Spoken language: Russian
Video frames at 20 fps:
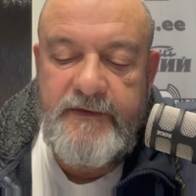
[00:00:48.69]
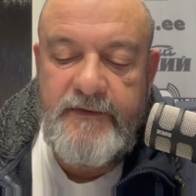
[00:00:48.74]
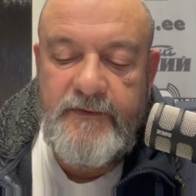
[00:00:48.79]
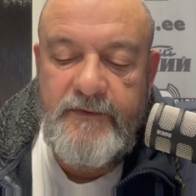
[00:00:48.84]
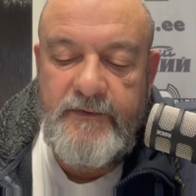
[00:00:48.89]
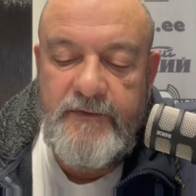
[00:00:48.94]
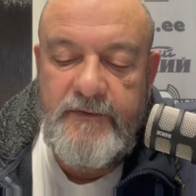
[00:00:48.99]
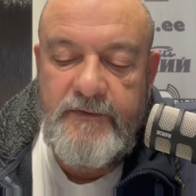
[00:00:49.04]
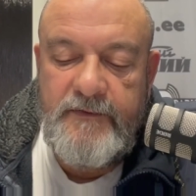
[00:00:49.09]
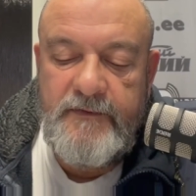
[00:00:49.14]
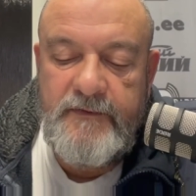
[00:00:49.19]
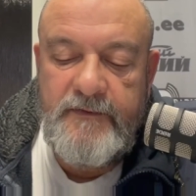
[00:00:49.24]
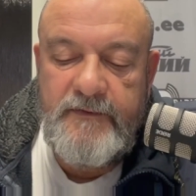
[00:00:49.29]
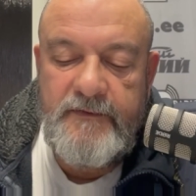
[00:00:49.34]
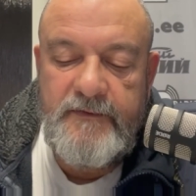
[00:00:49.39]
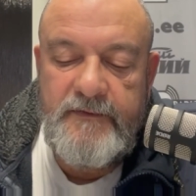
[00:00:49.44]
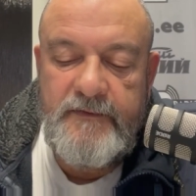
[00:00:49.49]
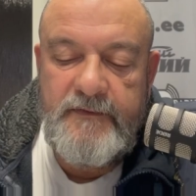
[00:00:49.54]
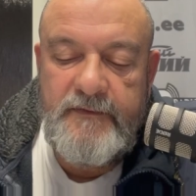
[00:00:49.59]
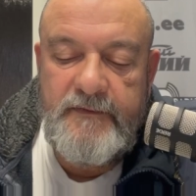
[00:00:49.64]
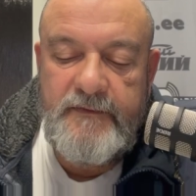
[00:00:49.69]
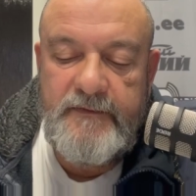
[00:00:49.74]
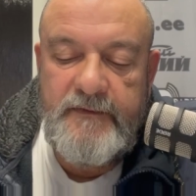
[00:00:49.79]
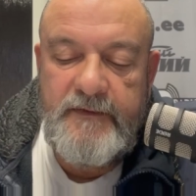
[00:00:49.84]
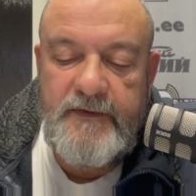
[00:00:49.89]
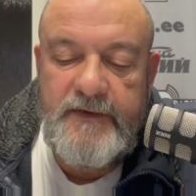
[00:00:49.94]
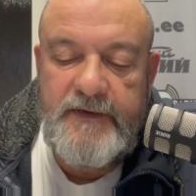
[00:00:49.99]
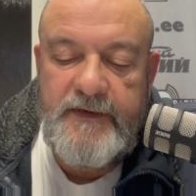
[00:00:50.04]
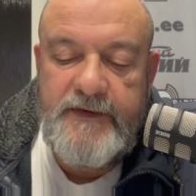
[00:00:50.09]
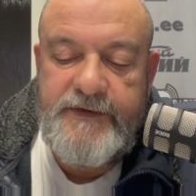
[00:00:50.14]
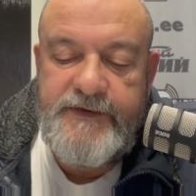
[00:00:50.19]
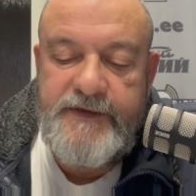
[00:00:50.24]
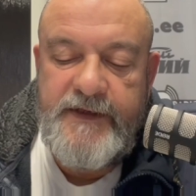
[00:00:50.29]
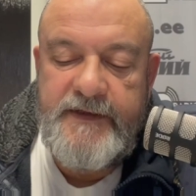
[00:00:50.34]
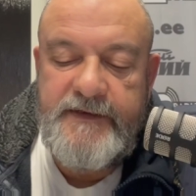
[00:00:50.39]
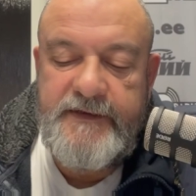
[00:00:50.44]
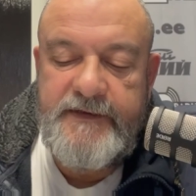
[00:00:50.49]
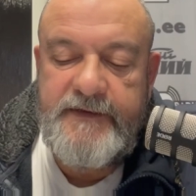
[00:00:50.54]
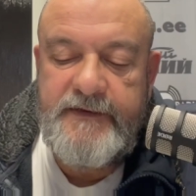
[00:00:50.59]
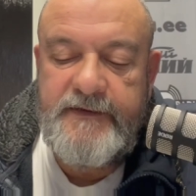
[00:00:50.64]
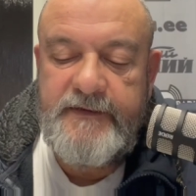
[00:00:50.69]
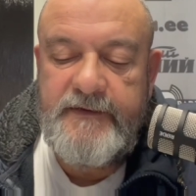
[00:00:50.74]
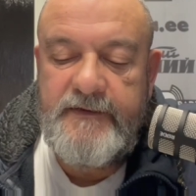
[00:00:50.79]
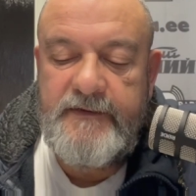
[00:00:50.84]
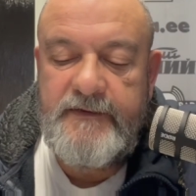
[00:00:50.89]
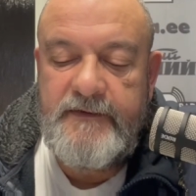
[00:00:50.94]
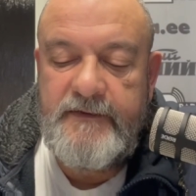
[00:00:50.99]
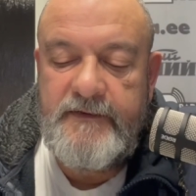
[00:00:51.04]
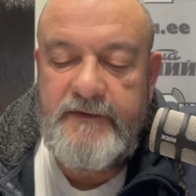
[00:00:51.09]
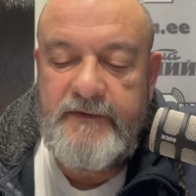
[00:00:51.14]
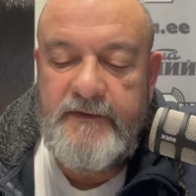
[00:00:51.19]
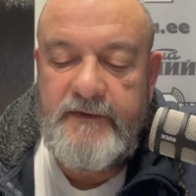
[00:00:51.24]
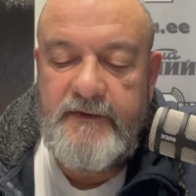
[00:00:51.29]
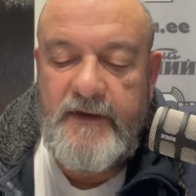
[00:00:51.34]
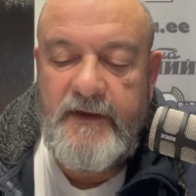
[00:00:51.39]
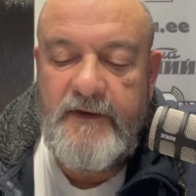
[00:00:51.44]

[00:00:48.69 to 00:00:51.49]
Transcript: но это часть э,